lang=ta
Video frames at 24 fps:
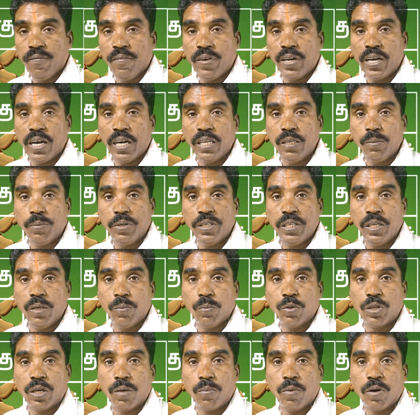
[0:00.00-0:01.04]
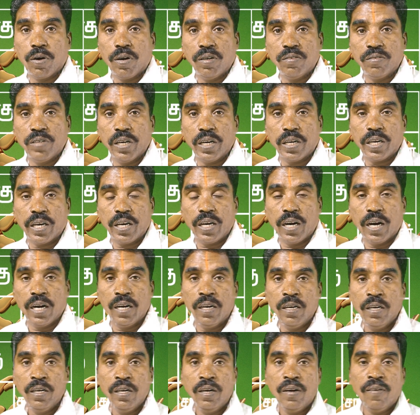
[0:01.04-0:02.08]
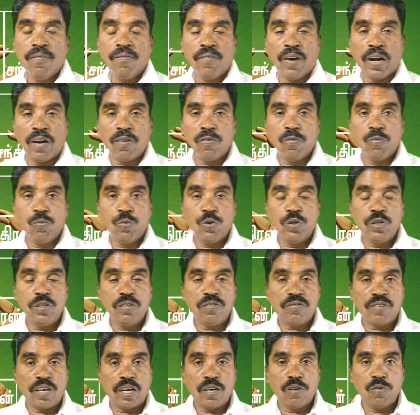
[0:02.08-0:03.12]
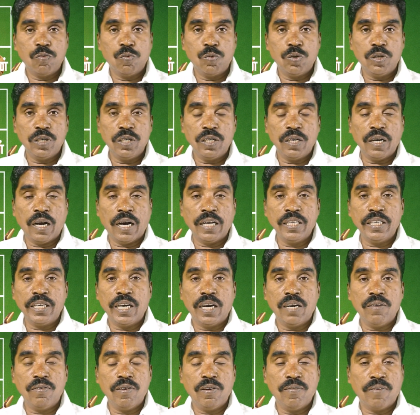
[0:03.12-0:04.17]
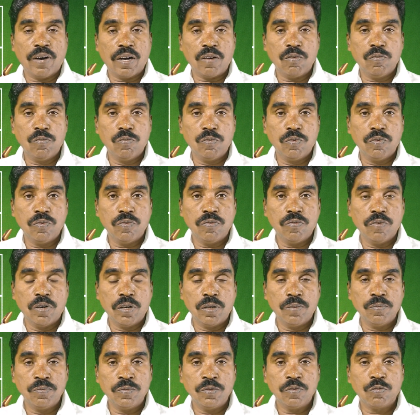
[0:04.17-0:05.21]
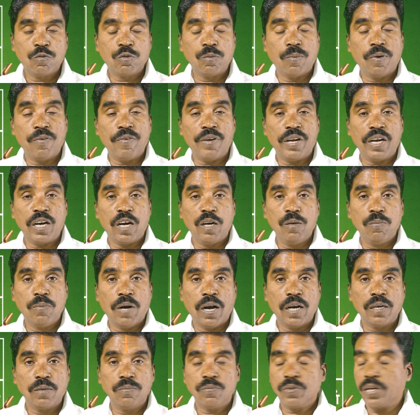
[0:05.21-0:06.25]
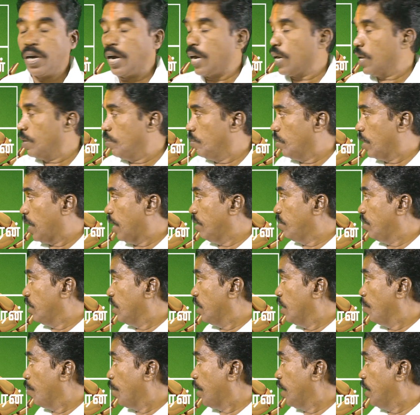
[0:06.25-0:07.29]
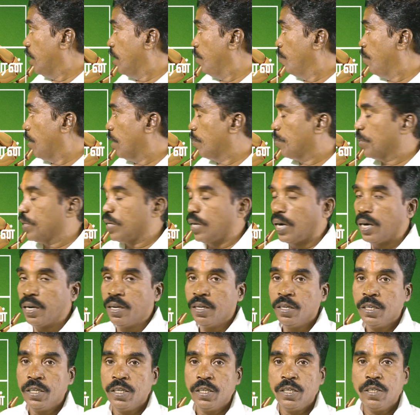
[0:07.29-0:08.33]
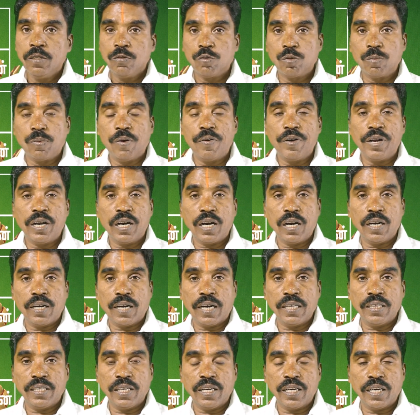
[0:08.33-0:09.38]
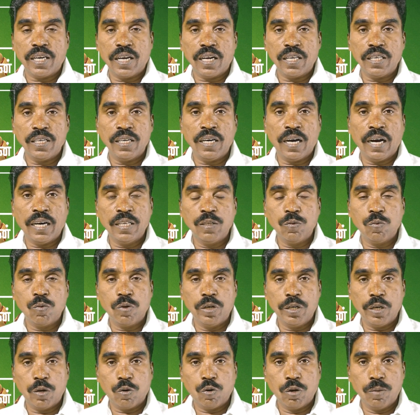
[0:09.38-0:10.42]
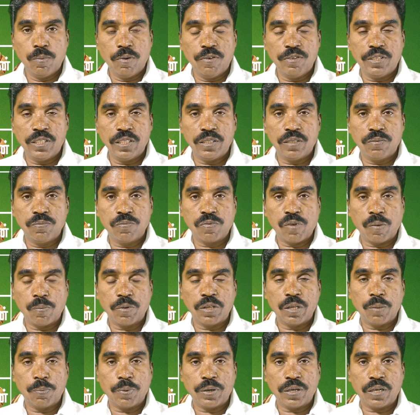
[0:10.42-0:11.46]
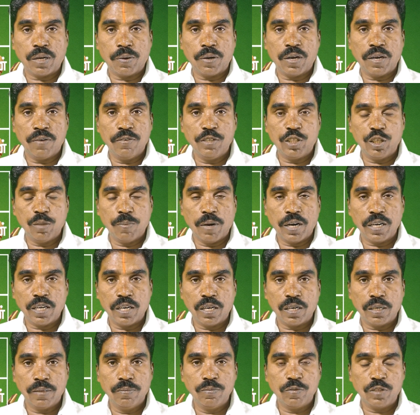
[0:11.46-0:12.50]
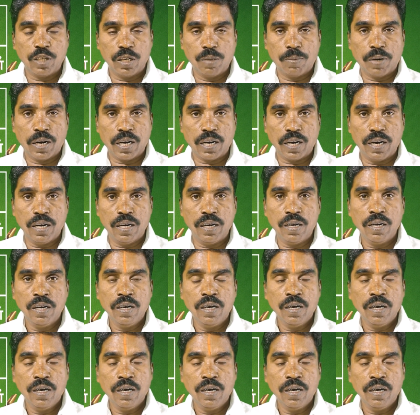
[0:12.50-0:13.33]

விரையாதிபதி புதன் பகவான் சேர்க்கையினால் வரவும் உண்டு செலவும் உண்டு அதிக அளவில் வரவும் வரும் சுப விரயங்களும் ஆகும் காரணம் ராசிக்கு பன்னெண்டை பார்ப்பதினால் சுப விரயங்கள் காத்திருக்கிறது அது உங்களுடைய குடும்ப விஷய சம்பந்தப்பட்ட விஷயமாக இருக்கும் திருமணங்கள்